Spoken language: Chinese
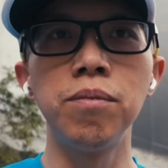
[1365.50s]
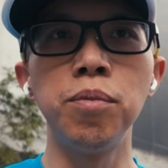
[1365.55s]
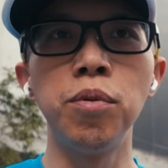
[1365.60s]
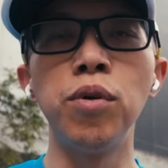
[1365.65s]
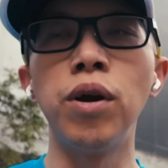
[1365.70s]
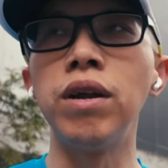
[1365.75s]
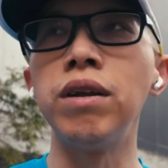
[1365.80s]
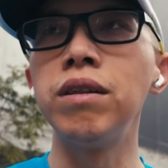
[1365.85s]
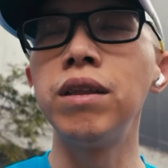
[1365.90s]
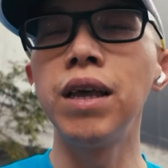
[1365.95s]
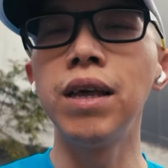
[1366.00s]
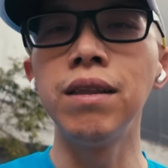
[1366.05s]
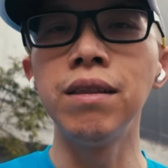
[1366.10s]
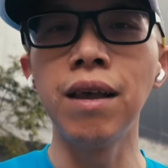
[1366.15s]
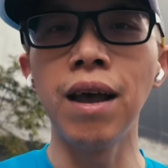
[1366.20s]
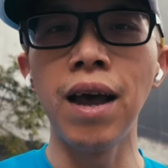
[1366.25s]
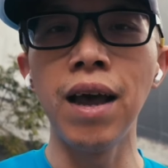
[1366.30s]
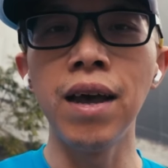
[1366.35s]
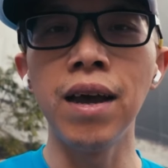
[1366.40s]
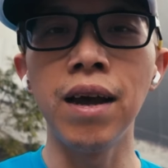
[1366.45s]
不管是
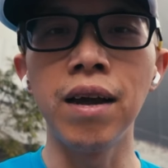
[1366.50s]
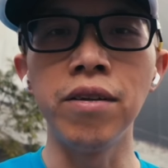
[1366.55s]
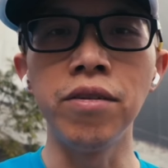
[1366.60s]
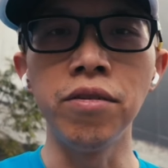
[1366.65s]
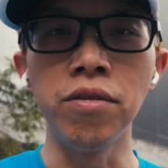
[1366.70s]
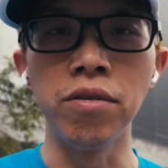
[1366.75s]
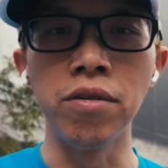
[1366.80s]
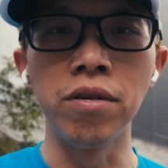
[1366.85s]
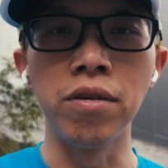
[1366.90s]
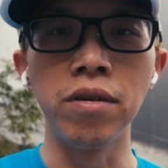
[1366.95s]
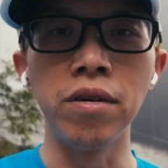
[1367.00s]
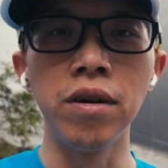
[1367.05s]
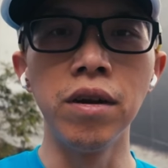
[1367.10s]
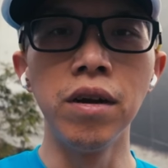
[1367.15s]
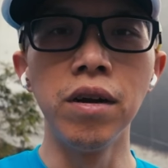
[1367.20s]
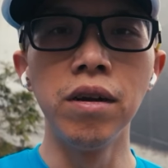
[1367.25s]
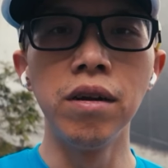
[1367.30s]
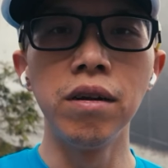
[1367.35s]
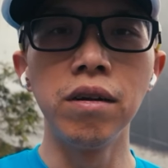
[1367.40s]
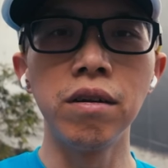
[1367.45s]
天灾还是
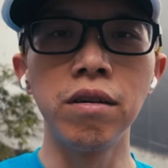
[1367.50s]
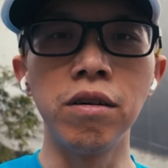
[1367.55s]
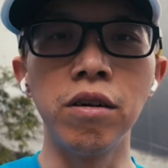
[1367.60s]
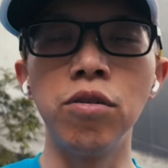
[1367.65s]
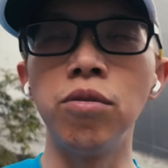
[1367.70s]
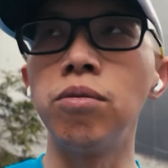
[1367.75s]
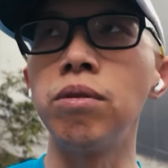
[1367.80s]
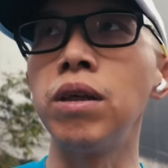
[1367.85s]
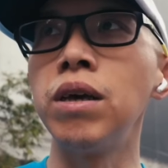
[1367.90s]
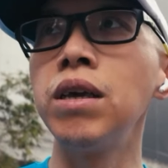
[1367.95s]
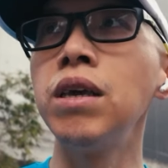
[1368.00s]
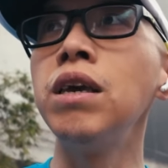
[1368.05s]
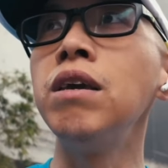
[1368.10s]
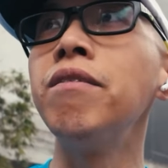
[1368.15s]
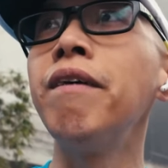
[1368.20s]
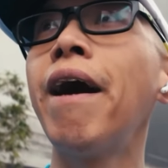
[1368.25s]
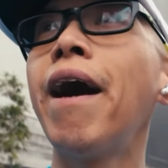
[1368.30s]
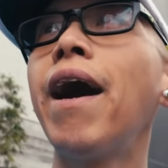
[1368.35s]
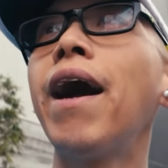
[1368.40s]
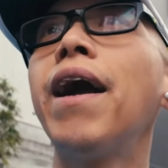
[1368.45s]
各种的
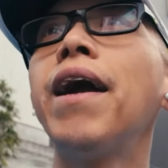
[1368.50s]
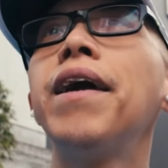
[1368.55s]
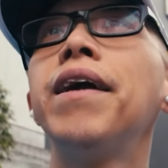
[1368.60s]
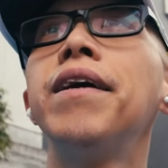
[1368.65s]
意外，